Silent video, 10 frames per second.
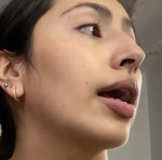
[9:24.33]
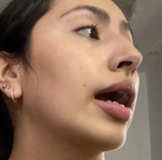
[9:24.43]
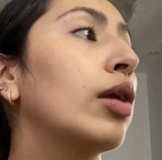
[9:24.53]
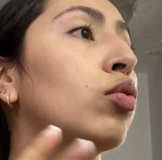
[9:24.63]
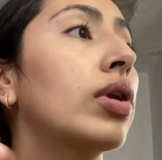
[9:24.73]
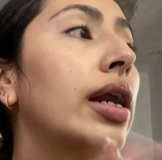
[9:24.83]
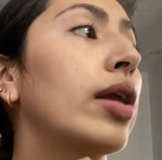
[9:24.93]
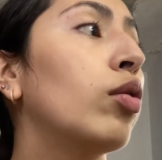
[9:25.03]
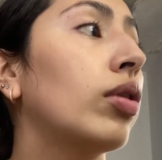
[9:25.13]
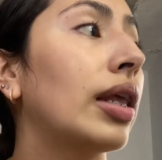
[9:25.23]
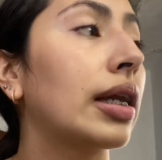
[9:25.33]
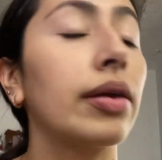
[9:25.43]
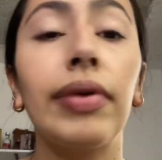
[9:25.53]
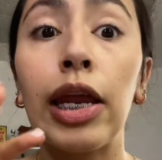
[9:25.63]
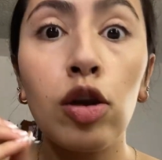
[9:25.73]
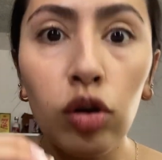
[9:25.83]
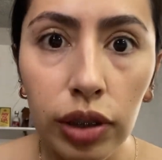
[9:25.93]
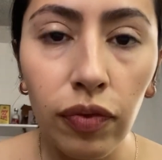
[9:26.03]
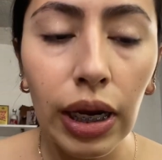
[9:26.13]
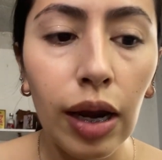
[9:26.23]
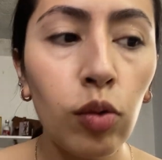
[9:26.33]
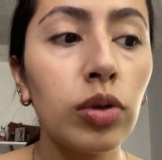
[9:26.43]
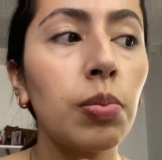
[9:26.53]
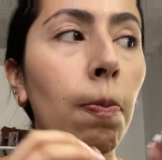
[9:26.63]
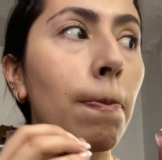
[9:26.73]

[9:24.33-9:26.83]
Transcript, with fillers: Cayó un rayo terrible. No se fue la luz,